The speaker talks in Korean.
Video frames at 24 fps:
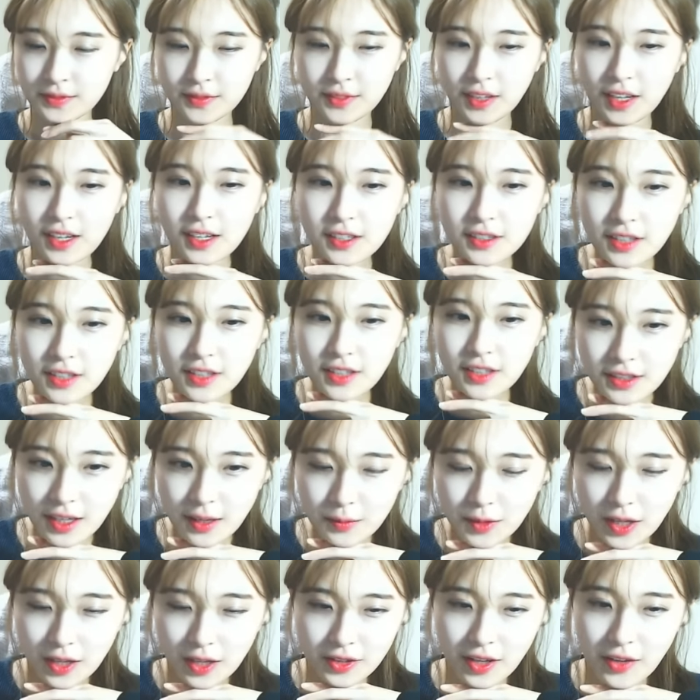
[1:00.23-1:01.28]
탈, 탈
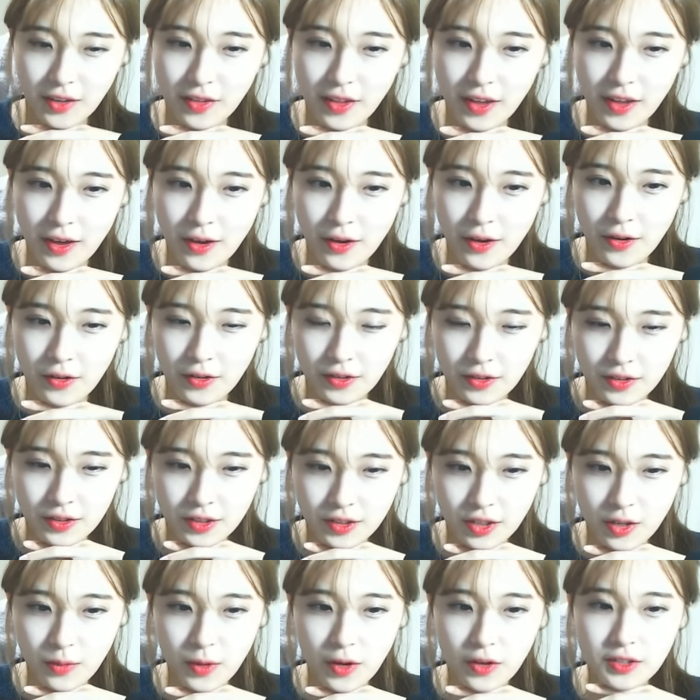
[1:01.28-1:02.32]
사람 다 탔나요?
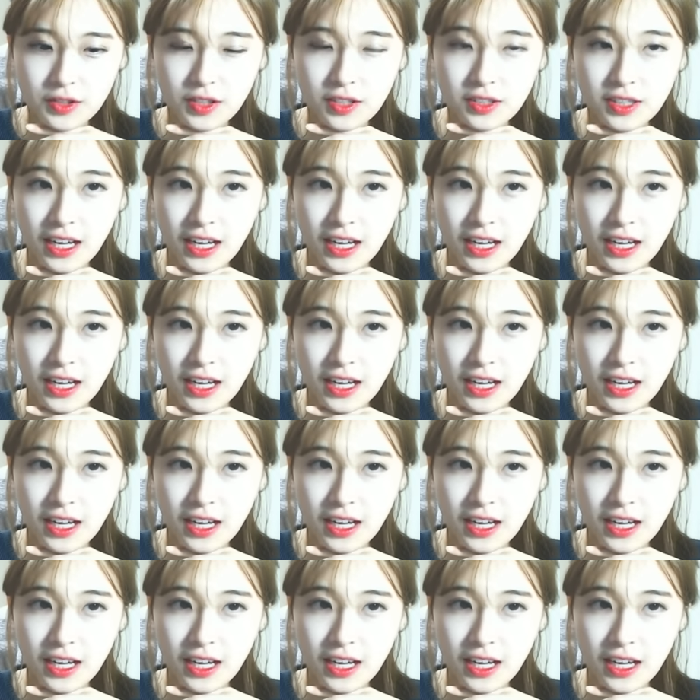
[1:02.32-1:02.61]
그러면 이제